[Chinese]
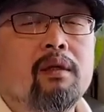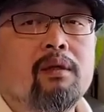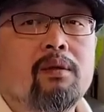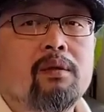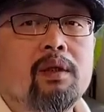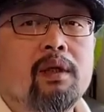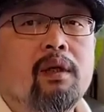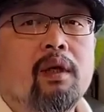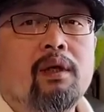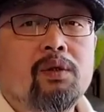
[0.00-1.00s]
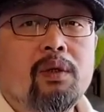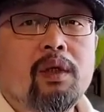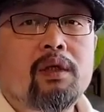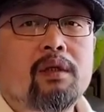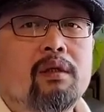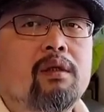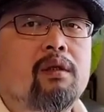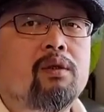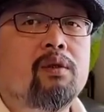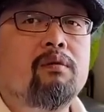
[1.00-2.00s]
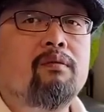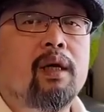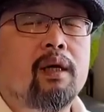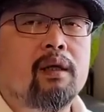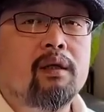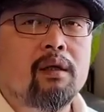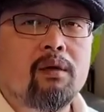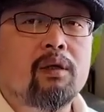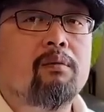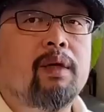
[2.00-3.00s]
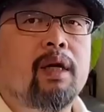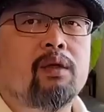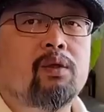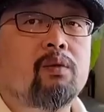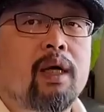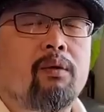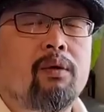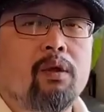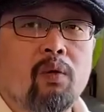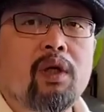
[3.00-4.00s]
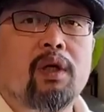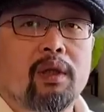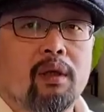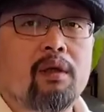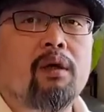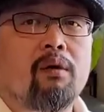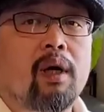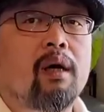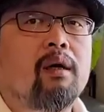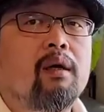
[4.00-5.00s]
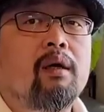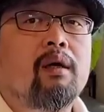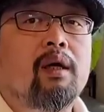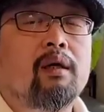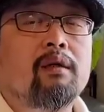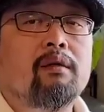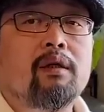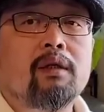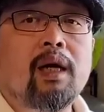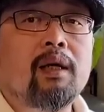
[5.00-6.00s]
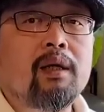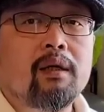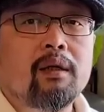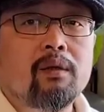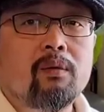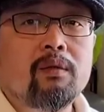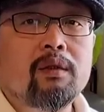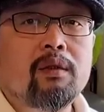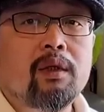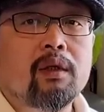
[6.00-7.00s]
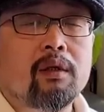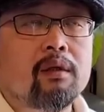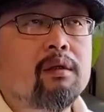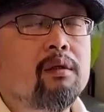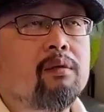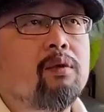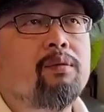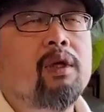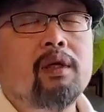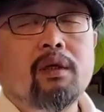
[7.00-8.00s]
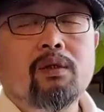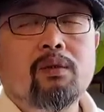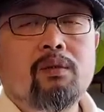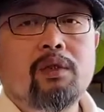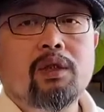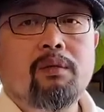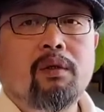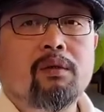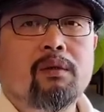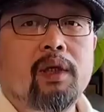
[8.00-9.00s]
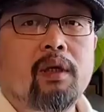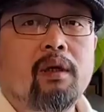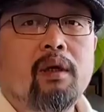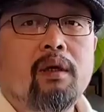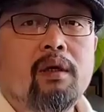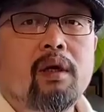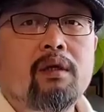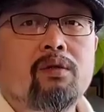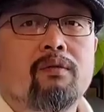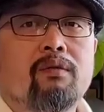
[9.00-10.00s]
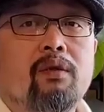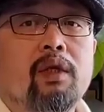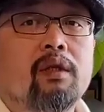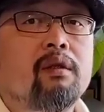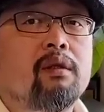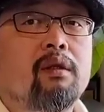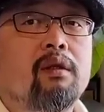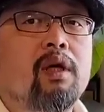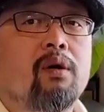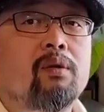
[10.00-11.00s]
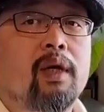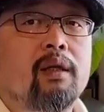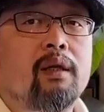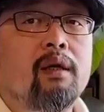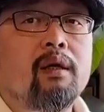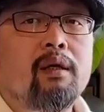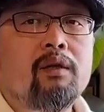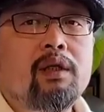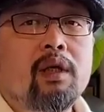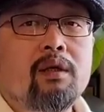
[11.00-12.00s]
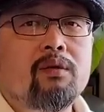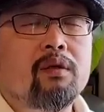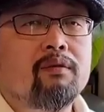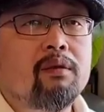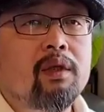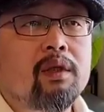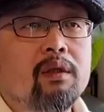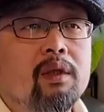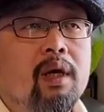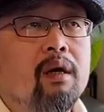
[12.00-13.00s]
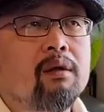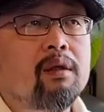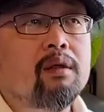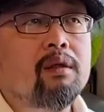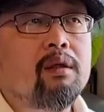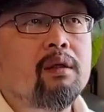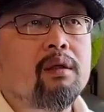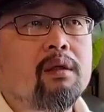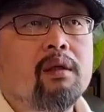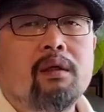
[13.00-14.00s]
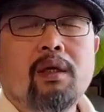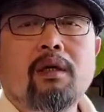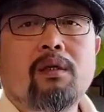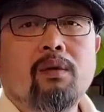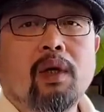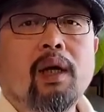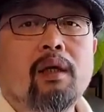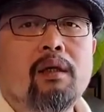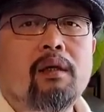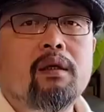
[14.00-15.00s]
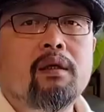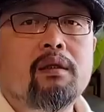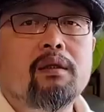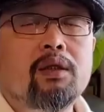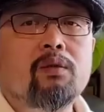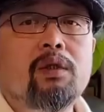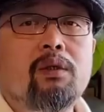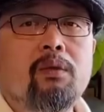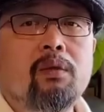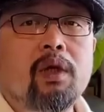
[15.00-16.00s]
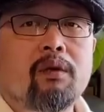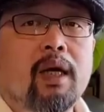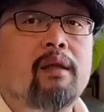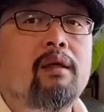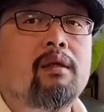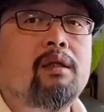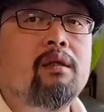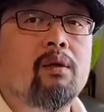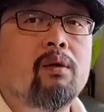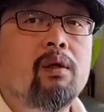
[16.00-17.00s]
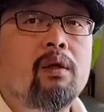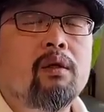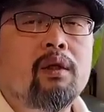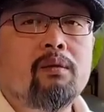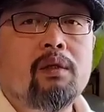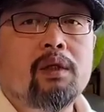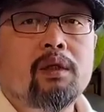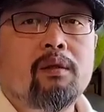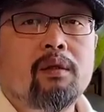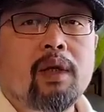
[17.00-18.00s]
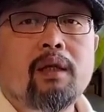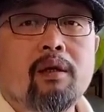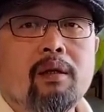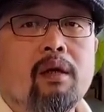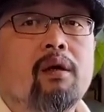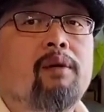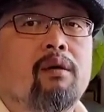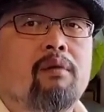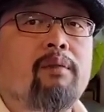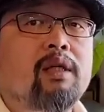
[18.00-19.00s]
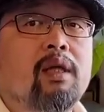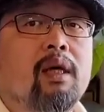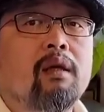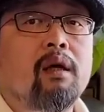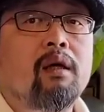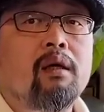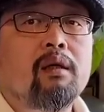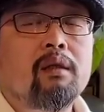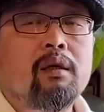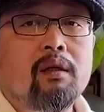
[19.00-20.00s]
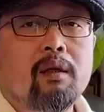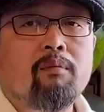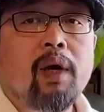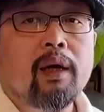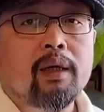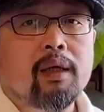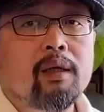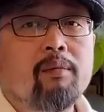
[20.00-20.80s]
就是说呢，确实是春晚啊，能有这么大的触达率，有可能有啊啊。呃，他这个公司呢，可能是我不知道这个数据是不是从那个央视索福瑞调出来的，因为央视索福瑞是他好像是一个央视原来的一个收视率调查的一个机构，那东西是他那个调查报告是卖钱的，那卖给谁呢？